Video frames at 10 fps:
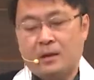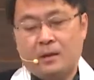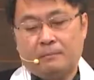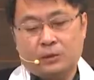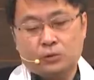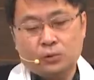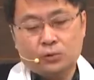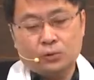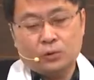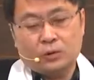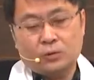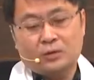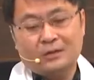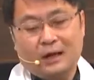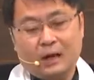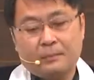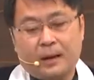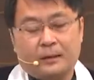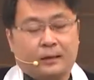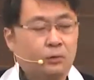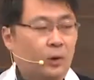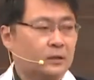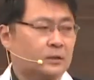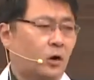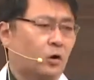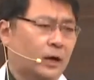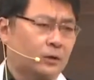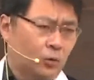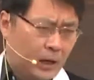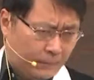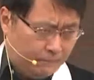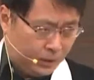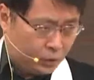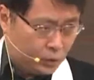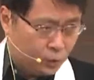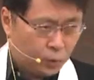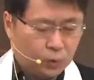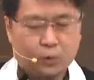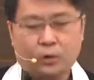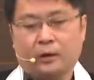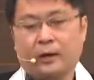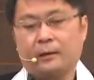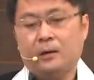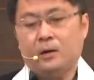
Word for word: Bersungut-sungut itu di dalamnya ada nuansa orang itu nggak bersyukur ya,